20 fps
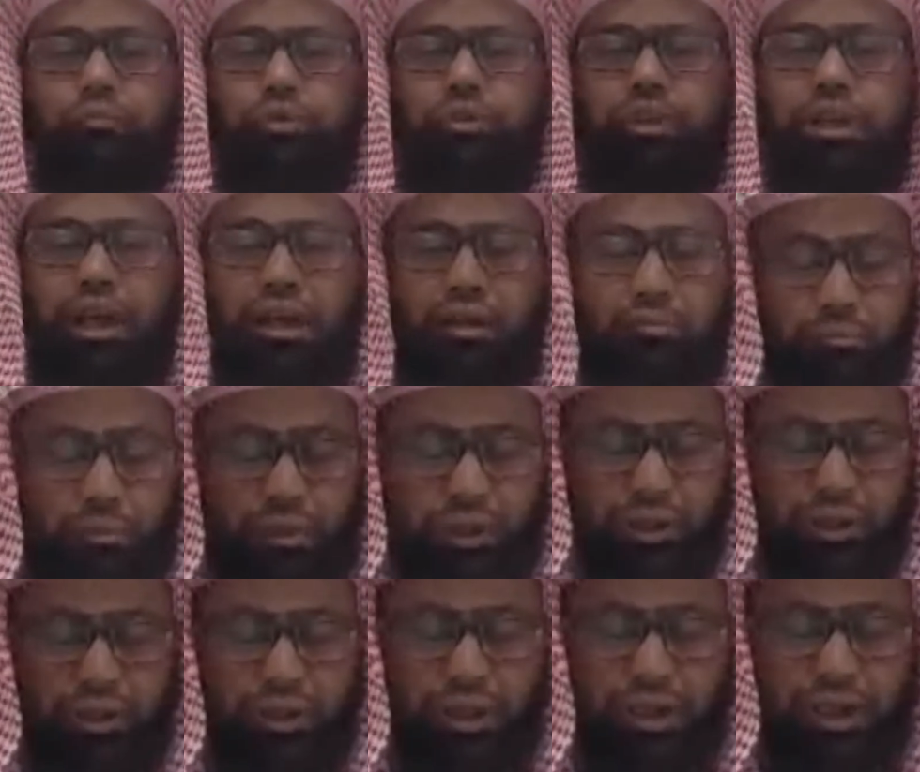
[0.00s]

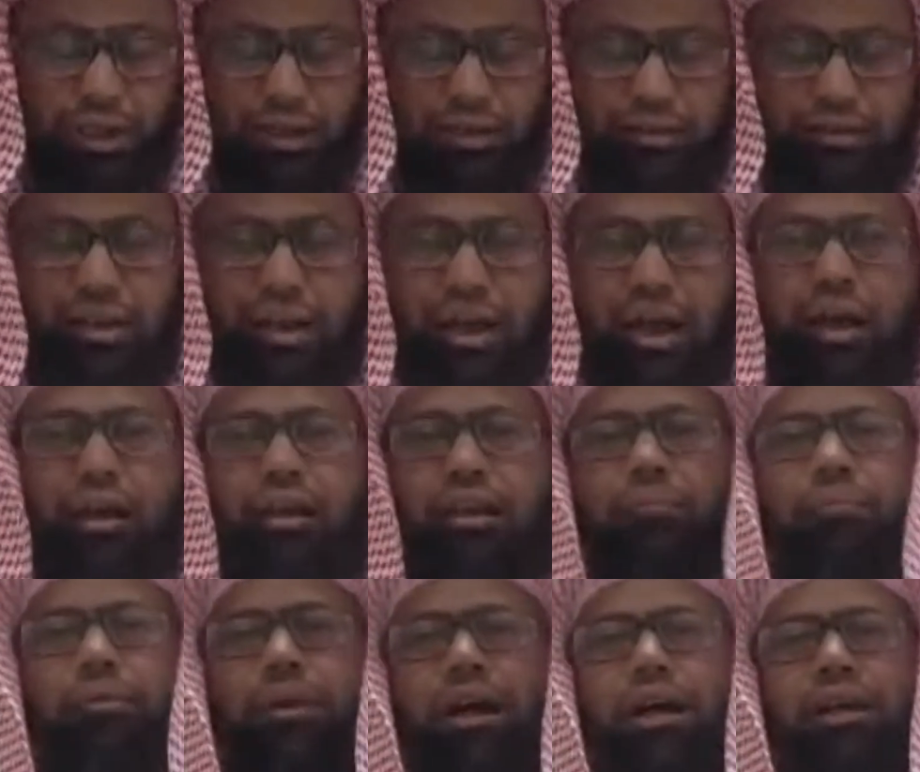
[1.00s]
المتأمل أن
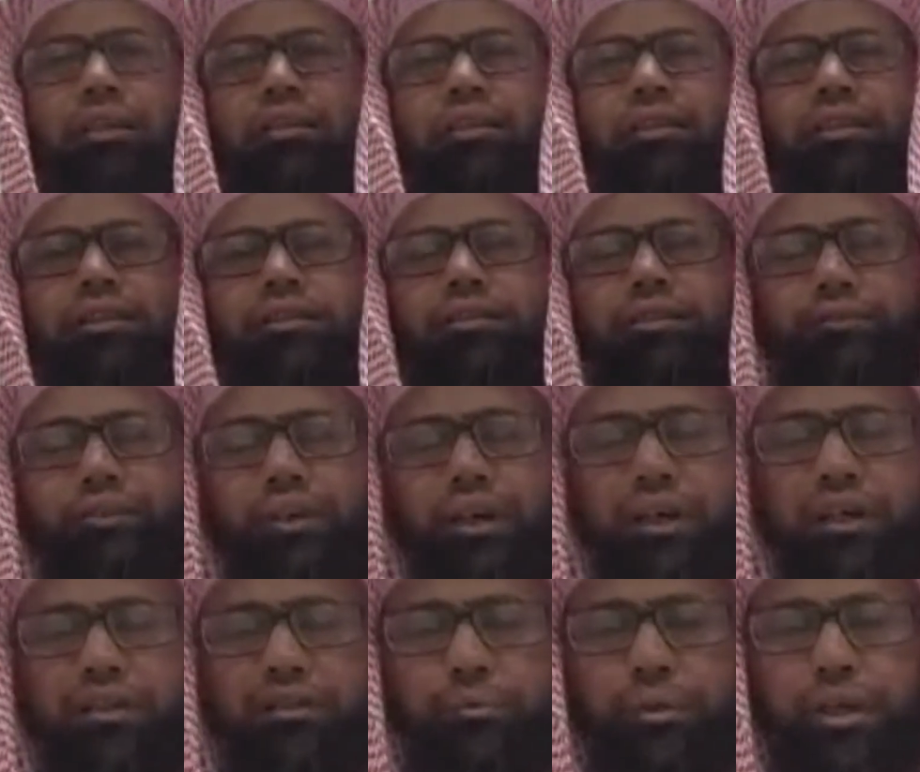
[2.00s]
أغلب هذه
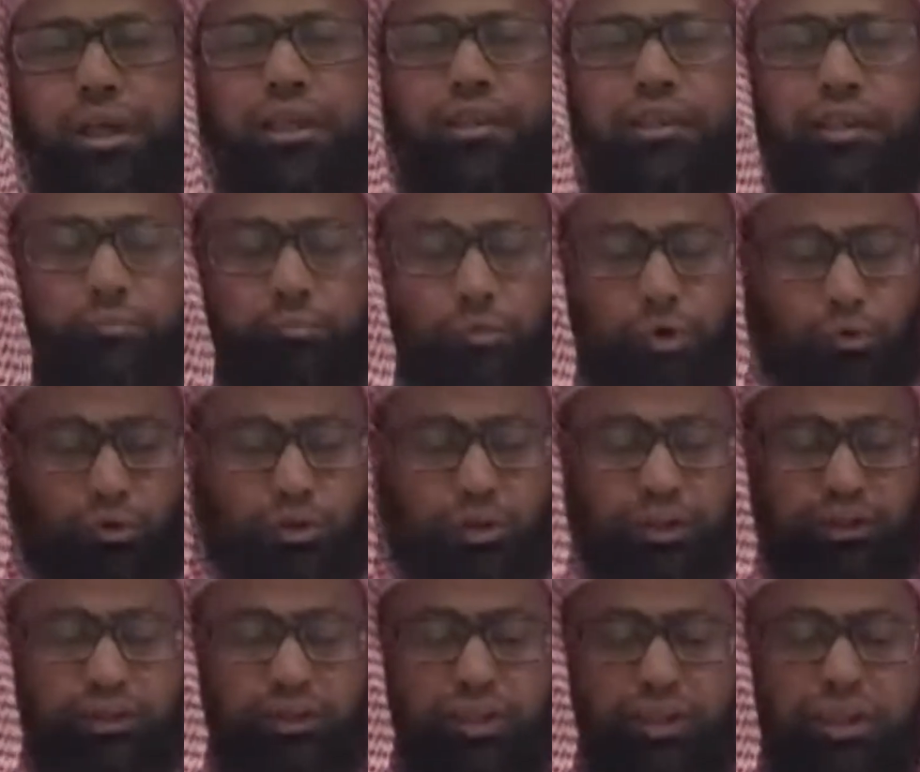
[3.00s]
الاحتفالات بهذا
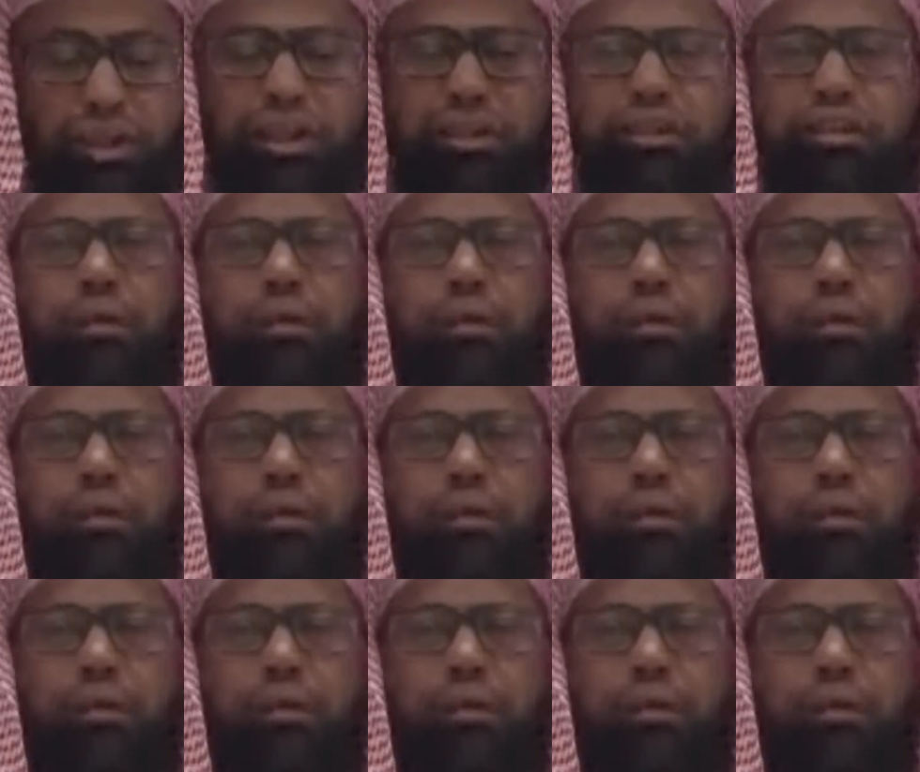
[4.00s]
المولد